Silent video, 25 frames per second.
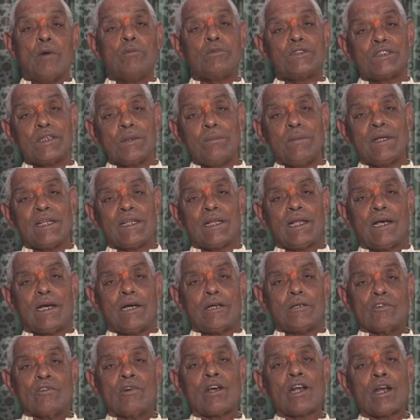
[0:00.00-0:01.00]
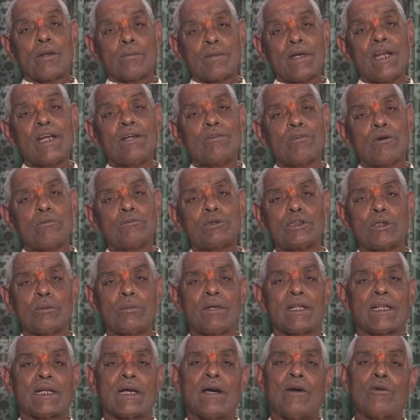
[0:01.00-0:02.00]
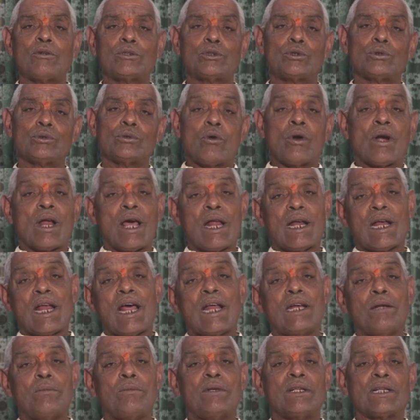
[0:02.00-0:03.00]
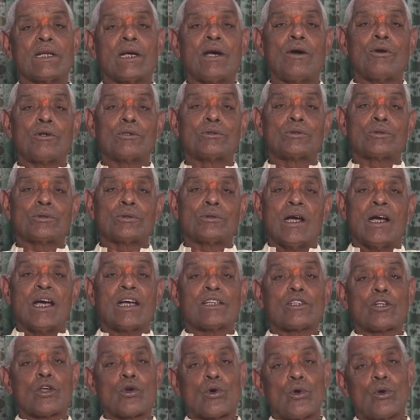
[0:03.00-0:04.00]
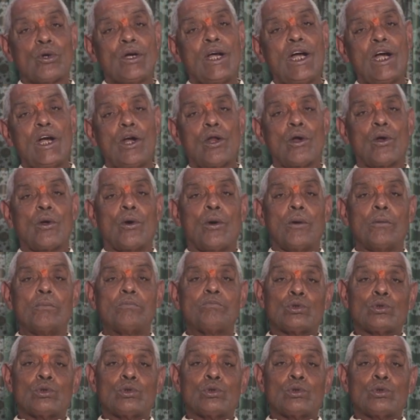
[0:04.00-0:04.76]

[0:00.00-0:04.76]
వంశీ మీద వల్లభనేని వంశీ మీద కావచ్చు కొడాల నాని మీద కావచ్చు గత రెండేళ్లలో